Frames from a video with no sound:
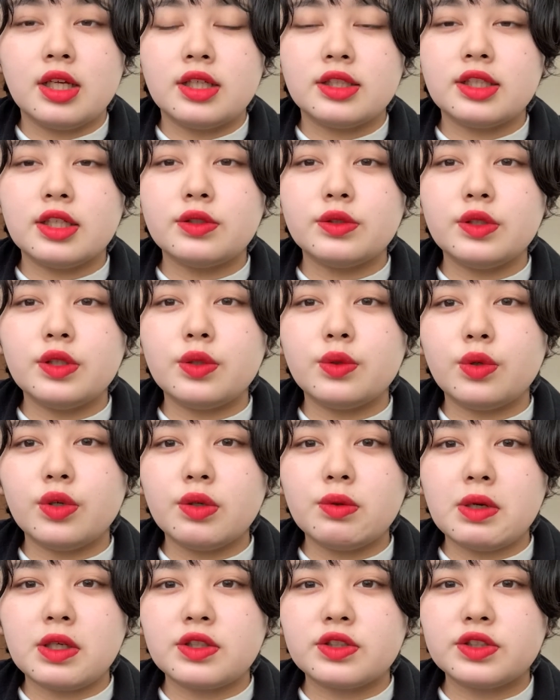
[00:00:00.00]
逆にこれ
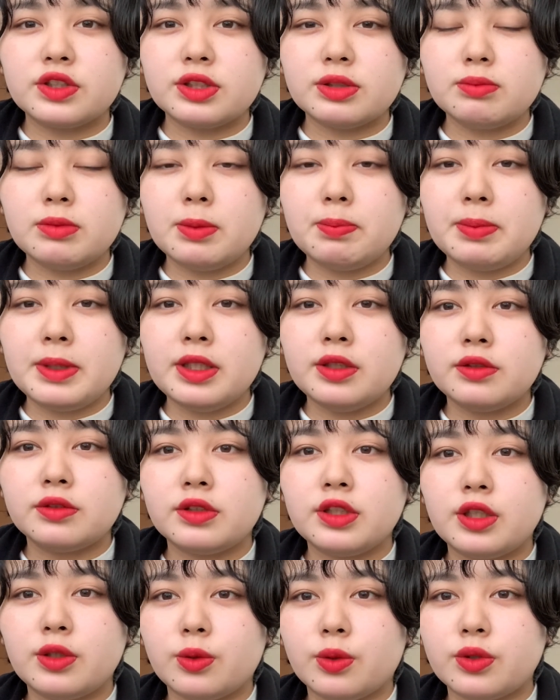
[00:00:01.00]
はくすみピンク
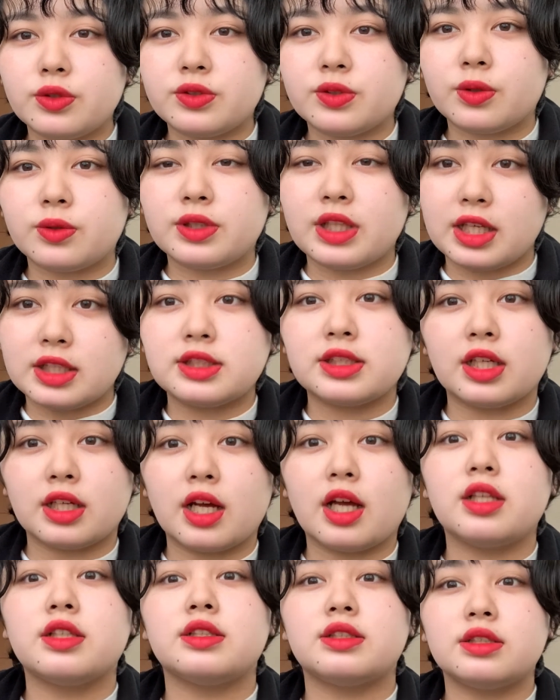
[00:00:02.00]
にローズを足した
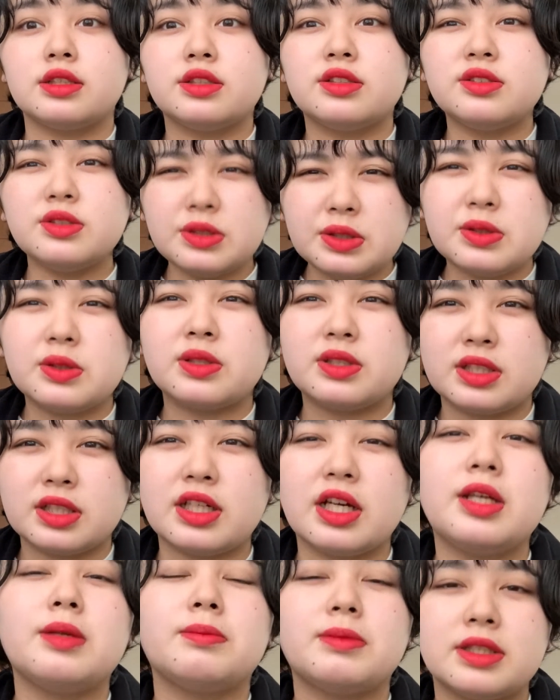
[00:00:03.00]
感じ。ちょっと違
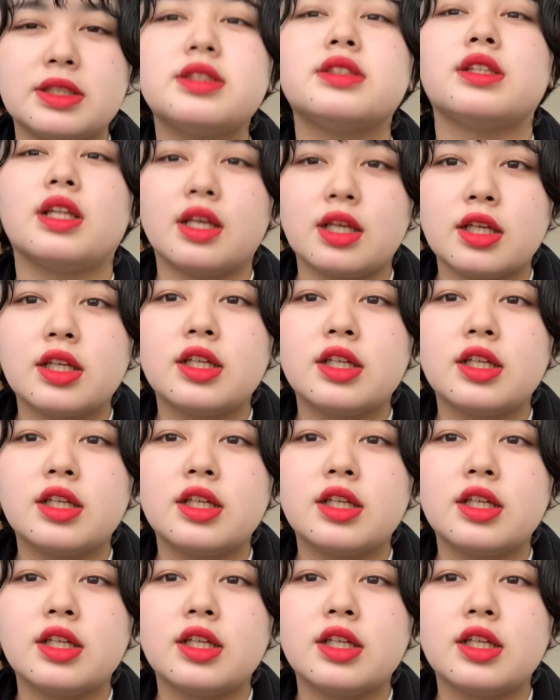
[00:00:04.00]
いますね。